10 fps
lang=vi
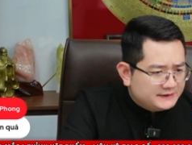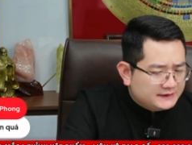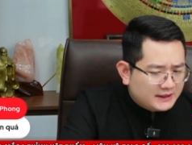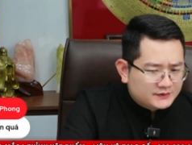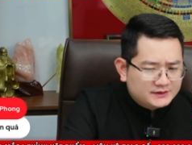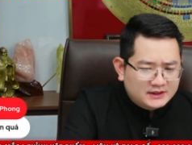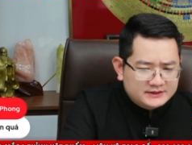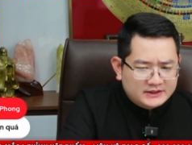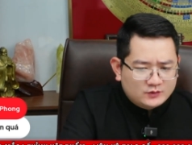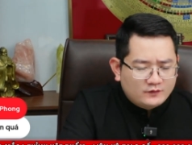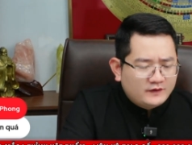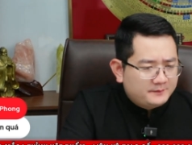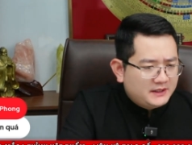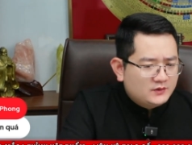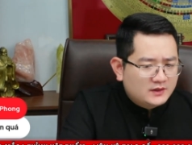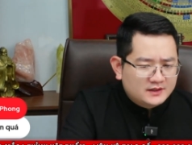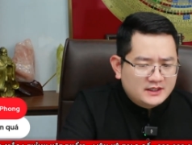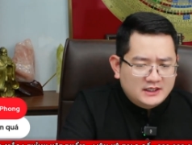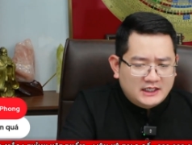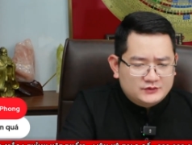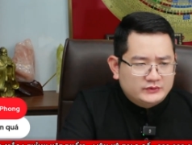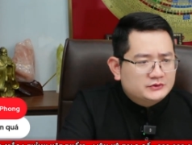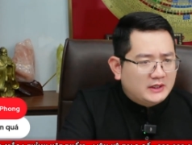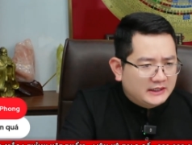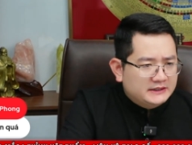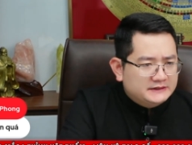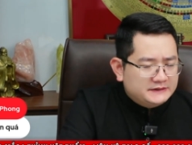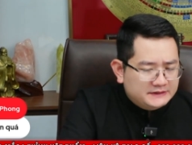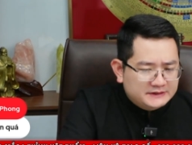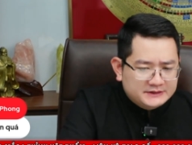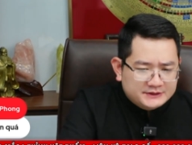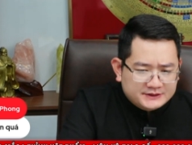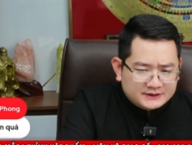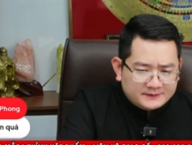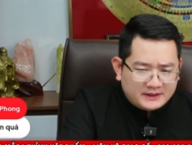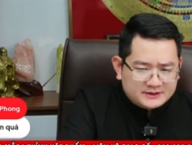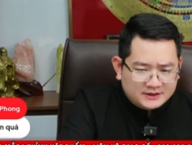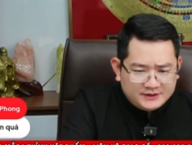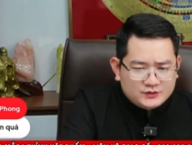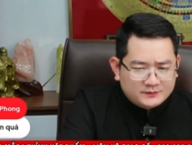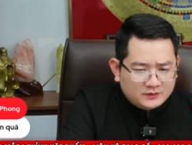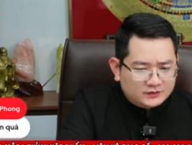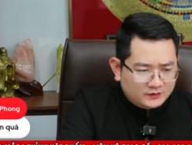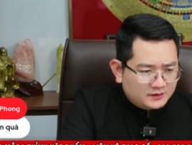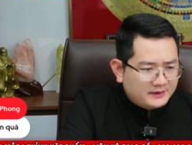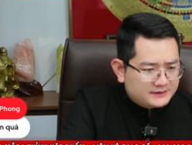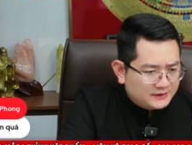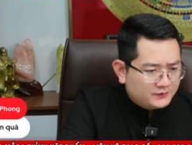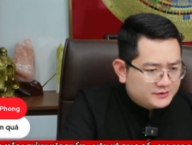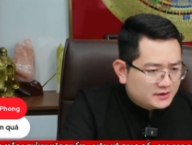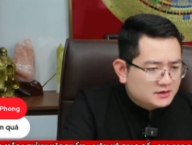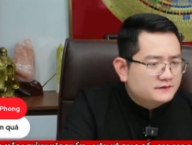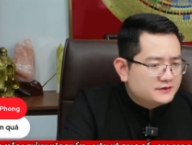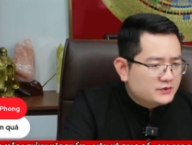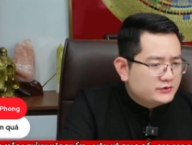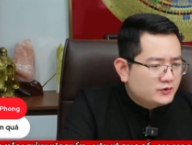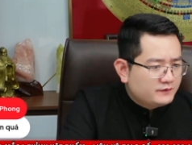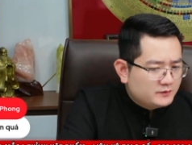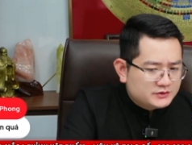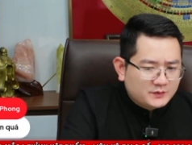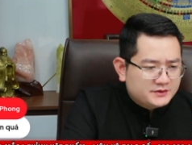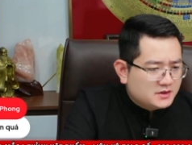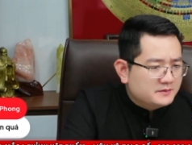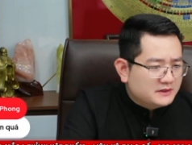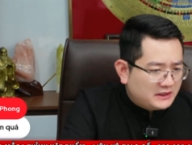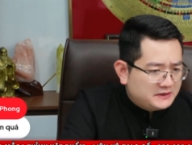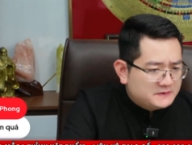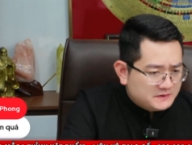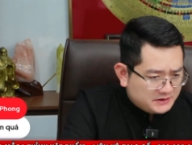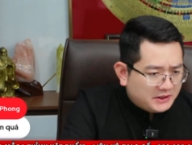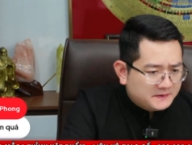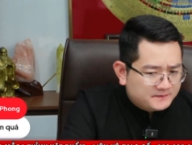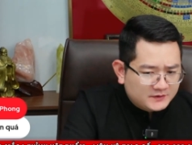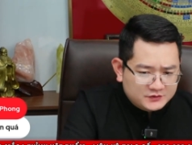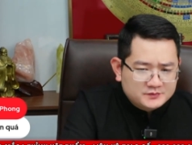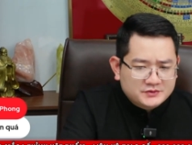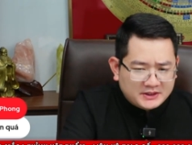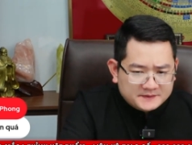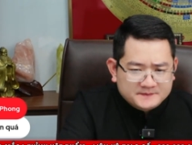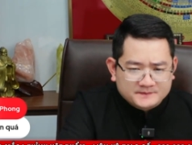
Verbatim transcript: anh có thể là nhắn qua fanpage hoặc để lại số điện thoại thì các bạn trợ lý chuyên môn của tôi các bạn sẽ hỗ trợ tư vấn cho phong trong trường hợp này nhá để giúp cho anh